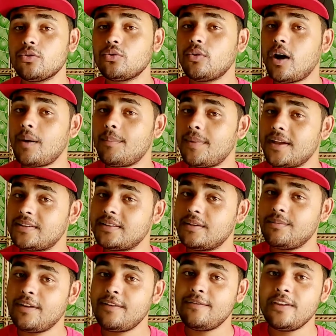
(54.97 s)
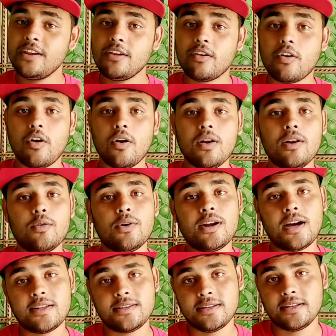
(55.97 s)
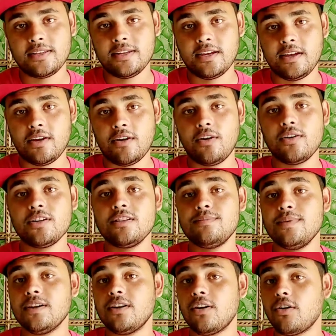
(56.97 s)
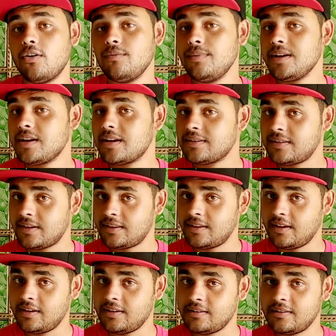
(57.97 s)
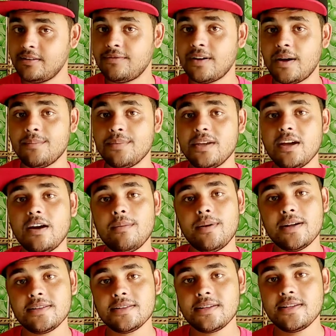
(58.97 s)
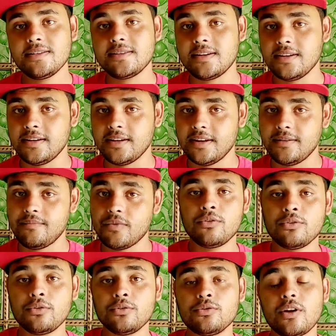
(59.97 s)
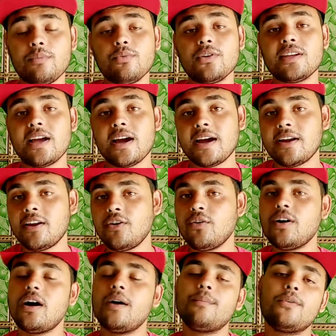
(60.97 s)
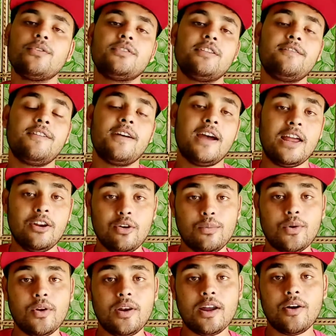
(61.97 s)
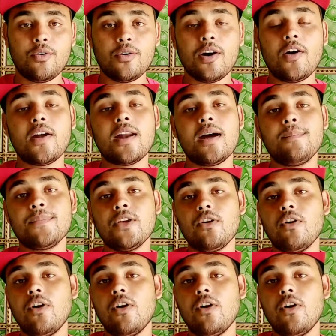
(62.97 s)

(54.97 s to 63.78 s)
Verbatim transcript: तो आप ऐसे में भी कॉल उठा सकते हैं और स्पीकर ऑन भी कर सकते हैं सिर्फ आपकी आवाज़ के ज़रिए तो दोस्तों आपको क्या करना होगा आपको सिर्फ हेलो बोलना होगा और आपकी